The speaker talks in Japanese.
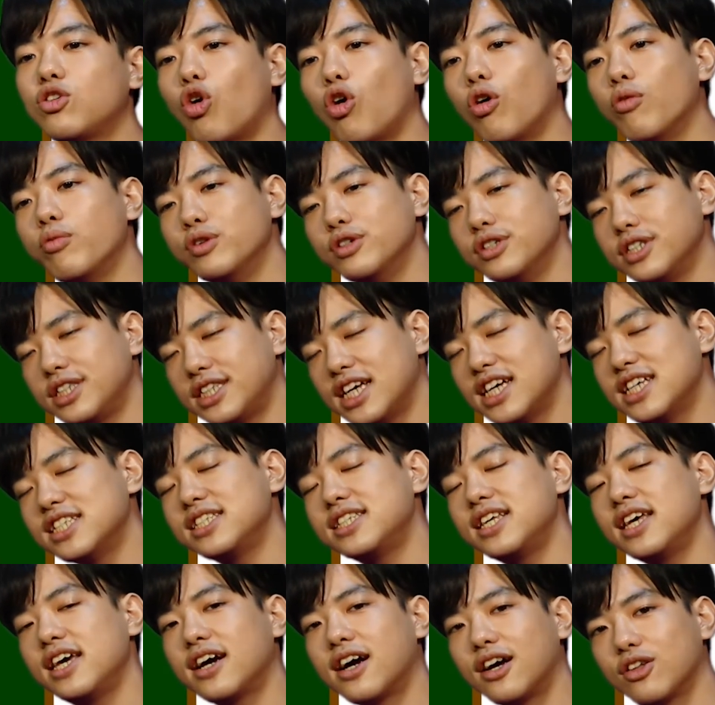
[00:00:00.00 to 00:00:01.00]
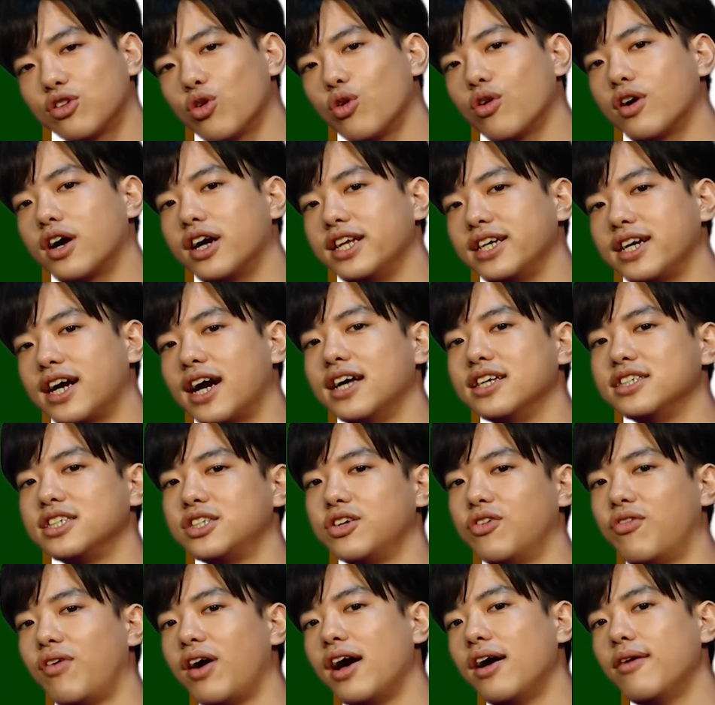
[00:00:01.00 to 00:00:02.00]
等分算性かどうかに関し
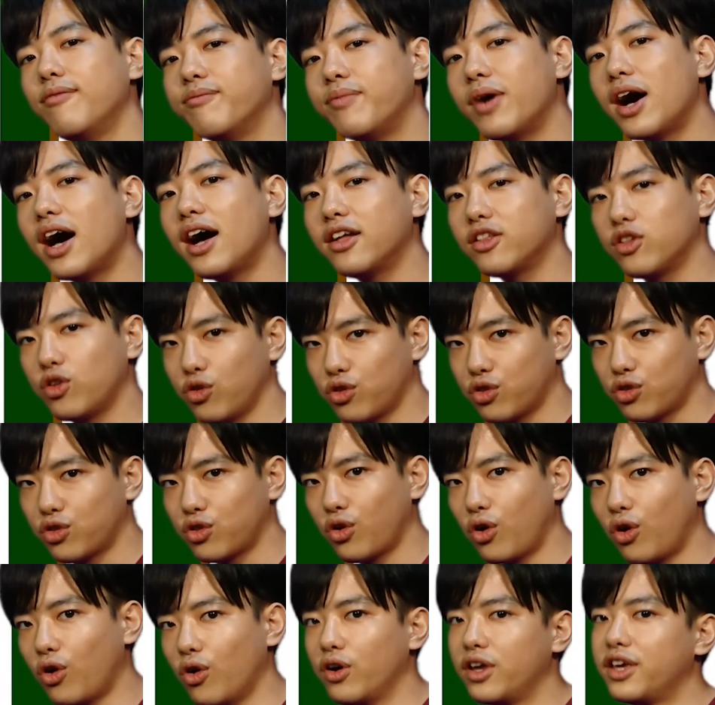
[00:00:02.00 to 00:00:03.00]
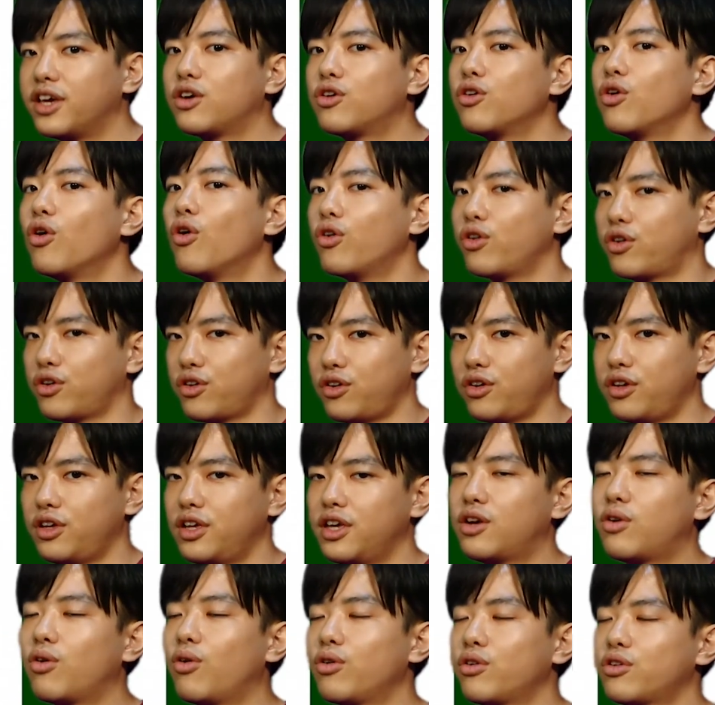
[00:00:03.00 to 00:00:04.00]
ては、bar.equal イコール
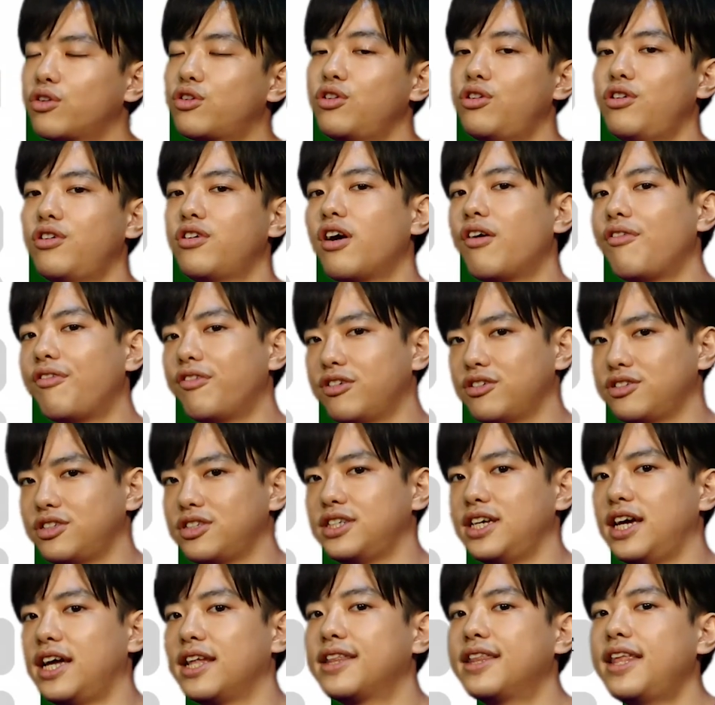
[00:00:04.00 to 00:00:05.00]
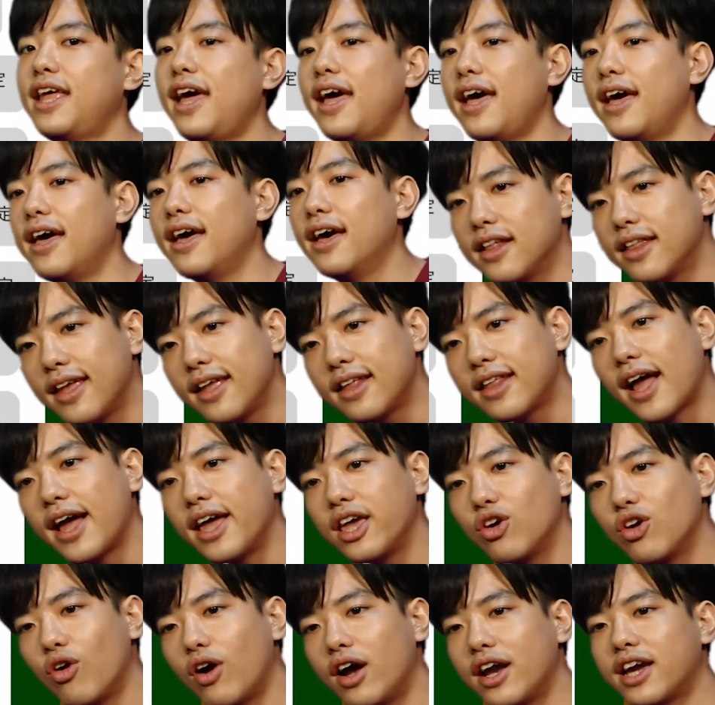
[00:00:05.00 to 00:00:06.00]
true か false であって、で、
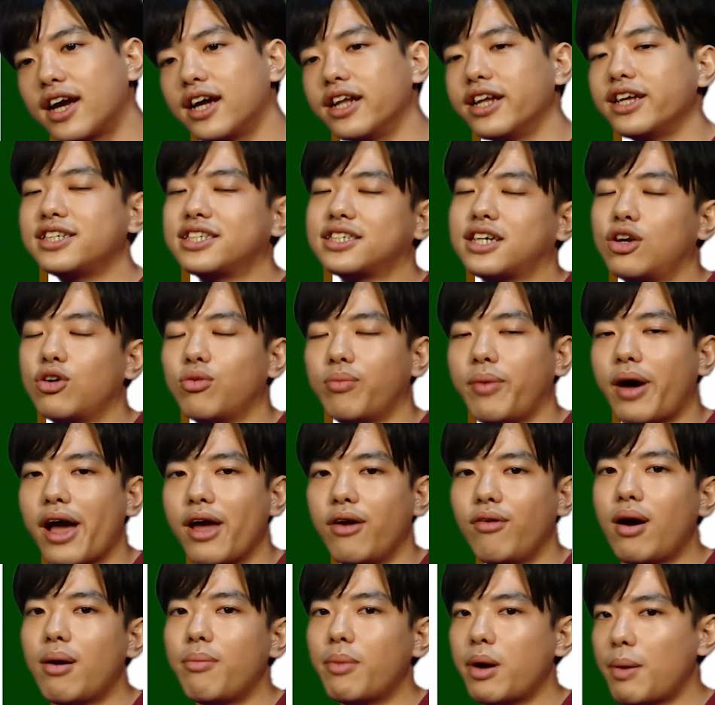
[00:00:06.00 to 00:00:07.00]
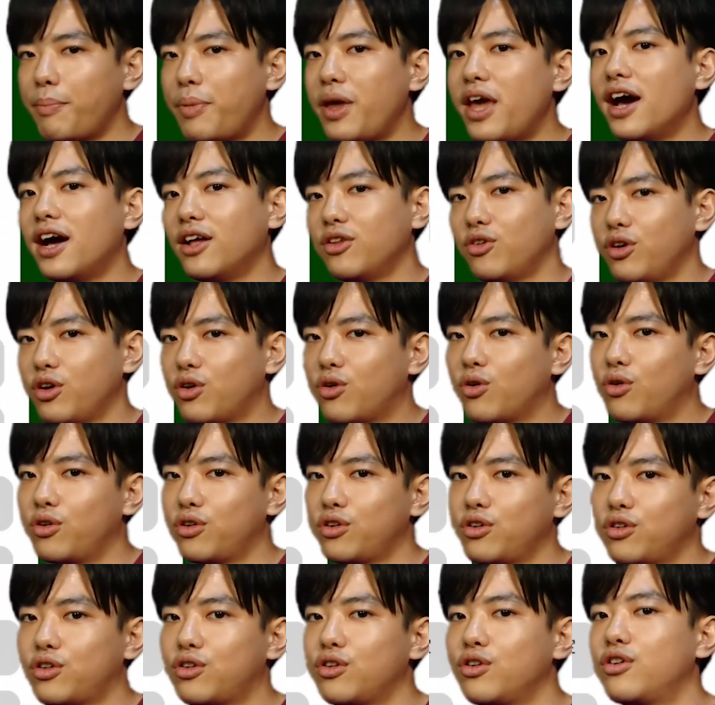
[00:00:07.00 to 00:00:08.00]
対応ありかなしかの場合は、まあ、paired
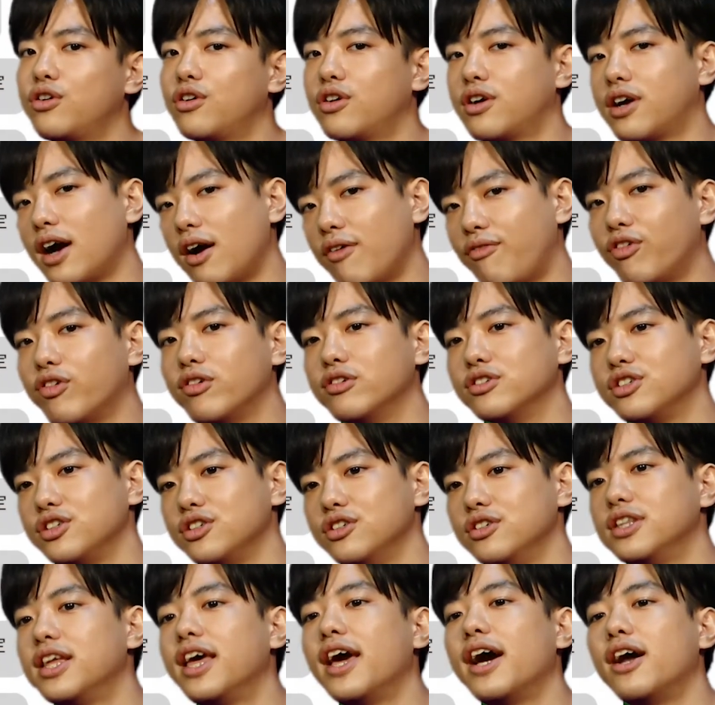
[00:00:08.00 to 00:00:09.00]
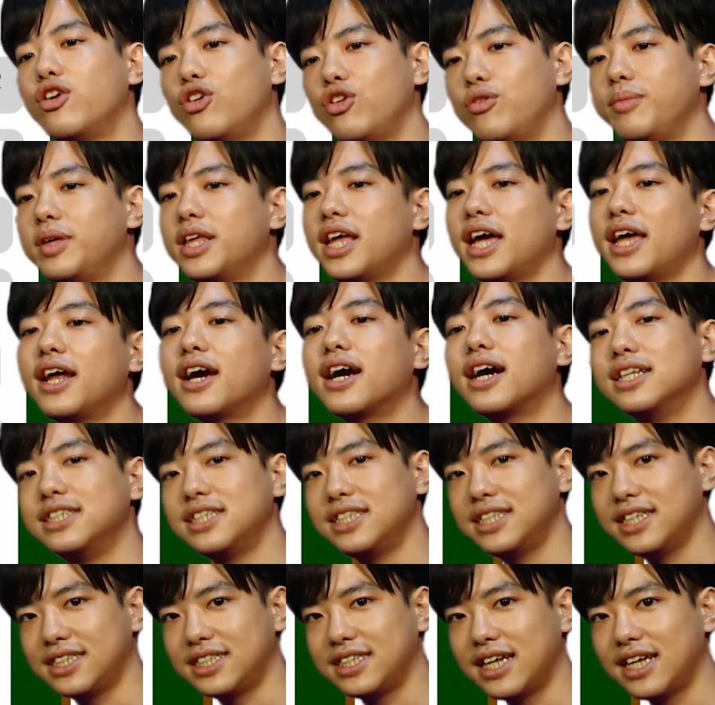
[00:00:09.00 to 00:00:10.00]
イコール true か false であるみたいな感じでし